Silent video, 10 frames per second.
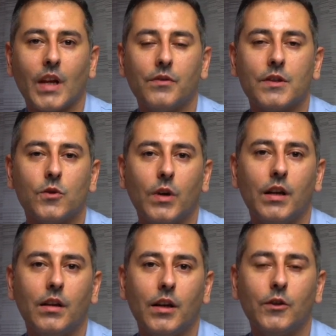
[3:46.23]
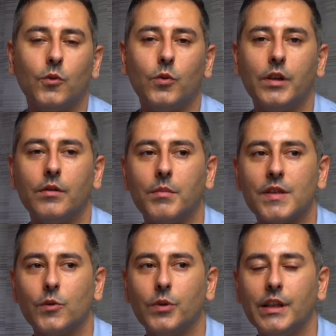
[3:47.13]
فالسؤال الان هو
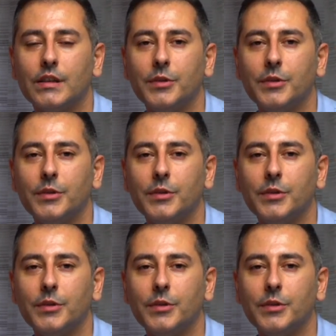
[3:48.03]
مسؤوليه